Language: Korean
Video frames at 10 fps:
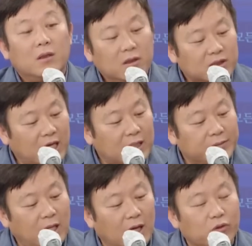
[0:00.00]
그
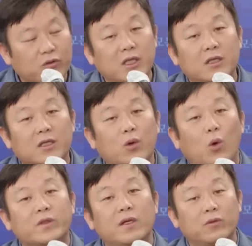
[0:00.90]
책임자 윤희근이고
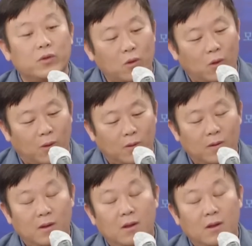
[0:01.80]
오세훈이고